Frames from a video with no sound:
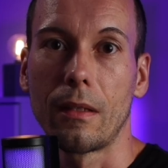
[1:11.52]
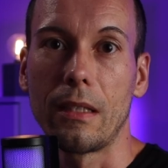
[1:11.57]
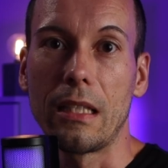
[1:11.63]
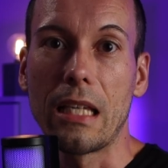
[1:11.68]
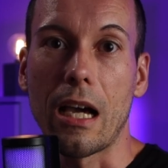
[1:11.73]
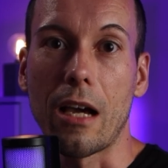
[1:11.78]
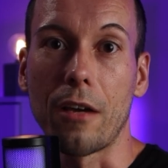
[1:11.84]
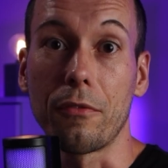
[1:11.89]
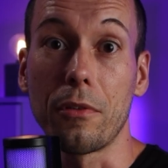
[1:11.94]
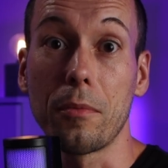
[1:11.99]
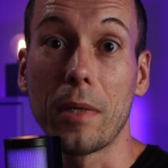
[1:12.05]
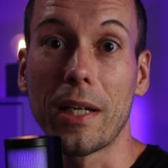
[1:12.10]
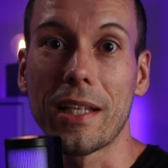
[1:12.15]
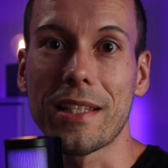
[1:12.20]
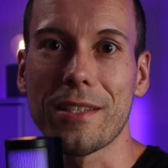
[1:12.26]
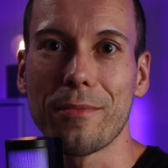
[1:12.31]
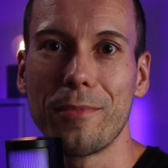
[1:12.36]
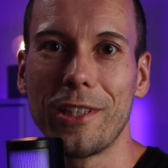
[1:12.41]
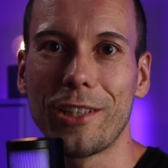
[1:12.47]
Ja, wie
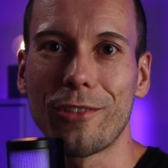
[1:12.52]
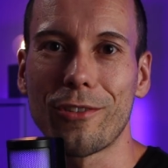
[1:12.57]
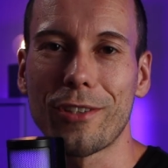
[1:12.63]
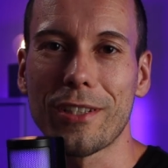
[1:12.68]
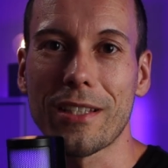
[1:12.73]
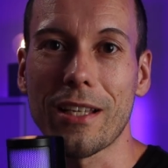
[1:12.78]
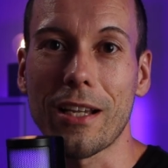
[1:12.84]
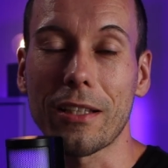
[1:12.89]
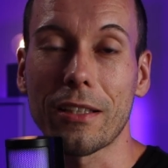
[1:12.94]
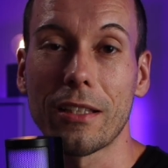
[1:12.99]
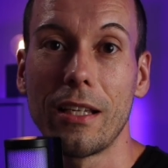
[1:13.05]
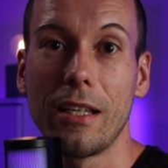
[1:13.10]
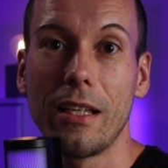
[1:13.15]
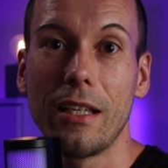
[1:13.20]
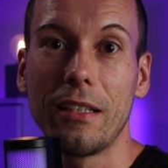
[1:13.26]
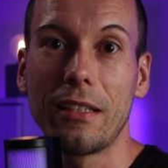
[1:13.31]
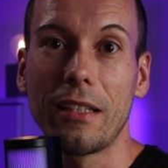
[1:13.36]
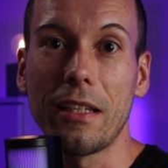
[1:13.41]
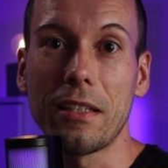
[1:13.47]
bereits im Intro gesagt,
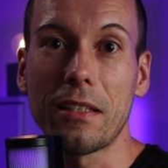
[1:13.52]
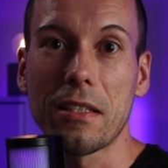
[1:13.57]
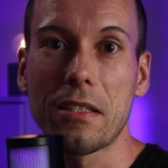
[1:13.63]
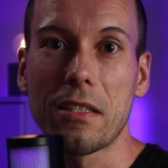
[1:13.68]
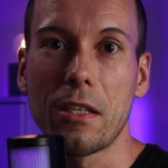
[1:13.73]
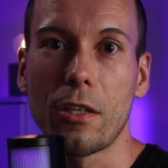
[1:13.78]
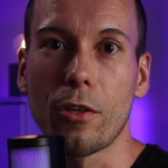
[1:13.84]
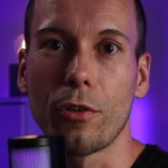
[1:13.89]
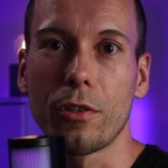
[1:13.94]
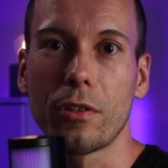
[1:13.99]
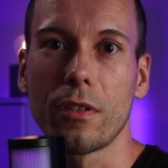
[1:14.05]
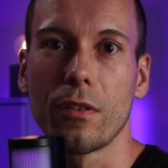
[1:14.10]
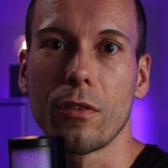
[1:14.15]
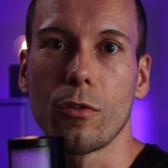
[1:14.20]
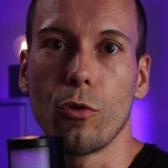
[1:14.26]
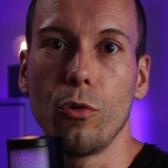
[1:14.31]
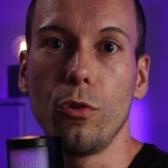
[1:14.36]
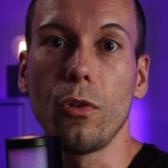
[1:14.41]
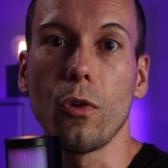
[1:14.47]
dreht es sich heute
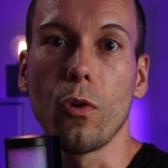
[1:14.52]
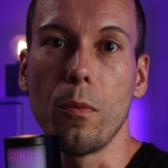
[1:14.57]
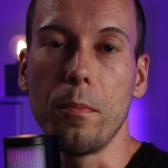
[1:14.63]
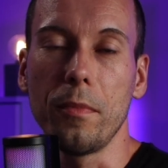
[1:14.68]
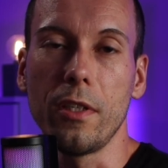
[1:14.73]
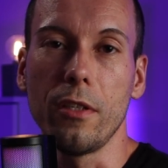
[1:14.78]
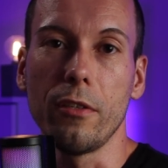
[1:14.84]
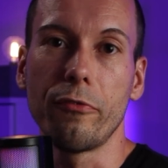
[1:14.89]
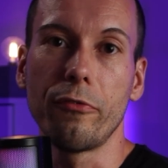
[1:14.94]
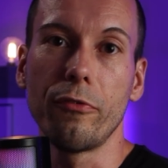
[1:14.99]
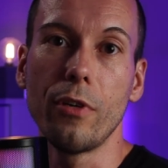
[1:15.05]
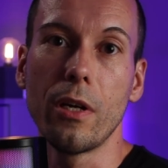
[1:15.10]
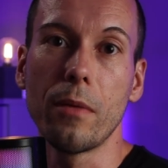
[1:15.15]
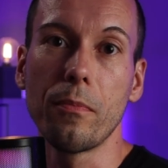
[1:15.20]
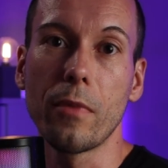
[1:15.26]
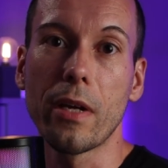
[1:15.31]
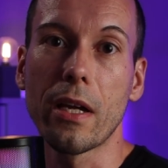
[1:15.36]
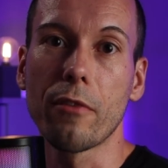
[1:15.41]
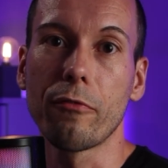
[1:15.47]
rund um die
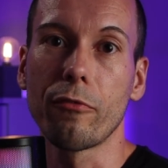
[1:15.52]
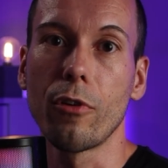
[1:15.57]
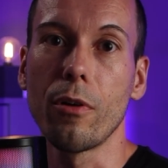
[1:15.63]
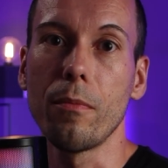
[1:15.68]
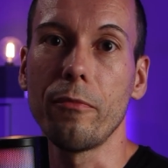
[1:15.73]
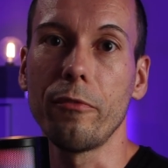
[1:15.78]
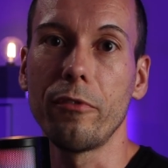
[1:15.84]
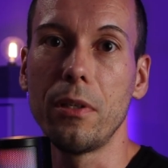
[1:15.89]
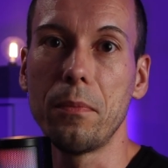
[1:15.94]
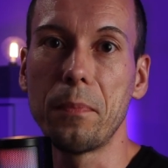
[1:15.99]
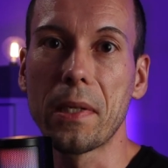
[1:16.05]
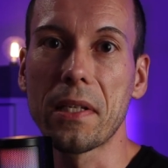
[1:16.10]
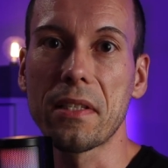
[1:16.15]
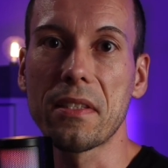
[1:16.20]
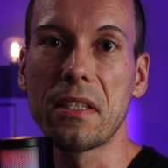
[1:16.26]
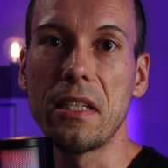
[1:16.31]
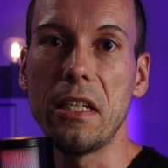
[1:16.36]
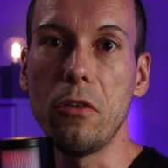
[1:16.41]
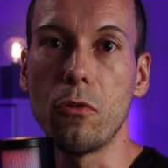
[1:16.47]
Firmware vom Flipper
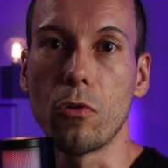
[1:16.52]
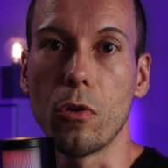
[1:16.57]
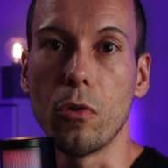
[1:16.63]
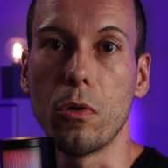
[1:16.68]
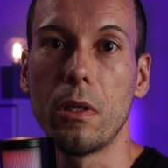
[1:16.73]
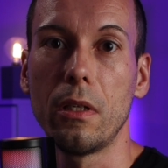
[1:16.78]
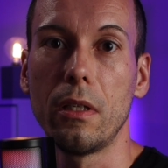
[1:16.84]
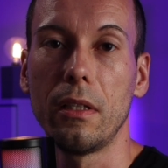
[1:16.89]
Zero.